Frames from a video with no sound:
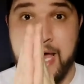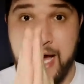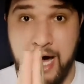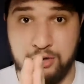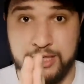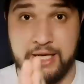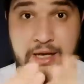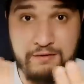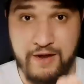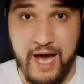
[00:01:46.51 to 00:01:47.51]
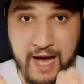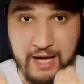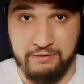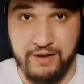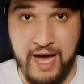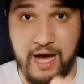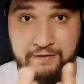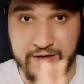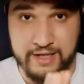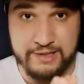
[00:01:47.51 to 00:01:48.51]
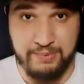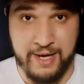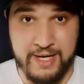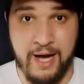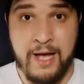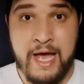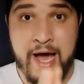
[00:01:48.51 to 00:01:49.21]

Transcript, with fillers: خاوتي الفلاحه الفلاحه في اسبانيا